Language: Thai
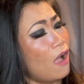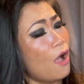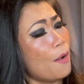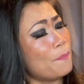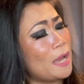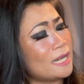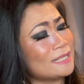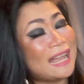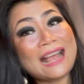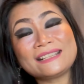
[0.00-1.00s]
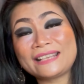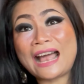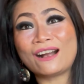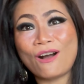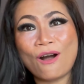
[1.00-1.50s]
ก็เป็นการ
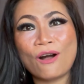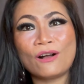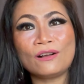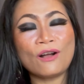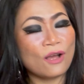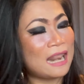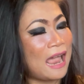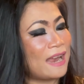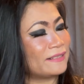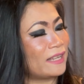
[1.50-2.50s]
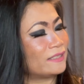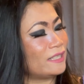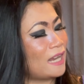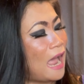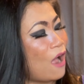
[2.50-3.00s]
สั่งของออนไลน์ สั่ง
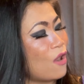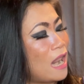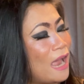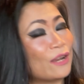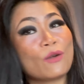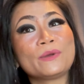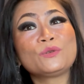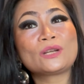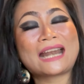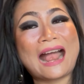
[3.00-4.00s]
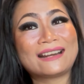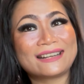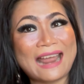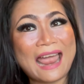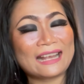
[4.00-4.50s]
สินค้าออนไลน์ของมนุษย์ครั้ง
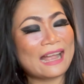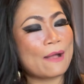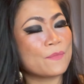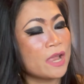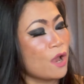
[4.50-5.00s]
แรกกับ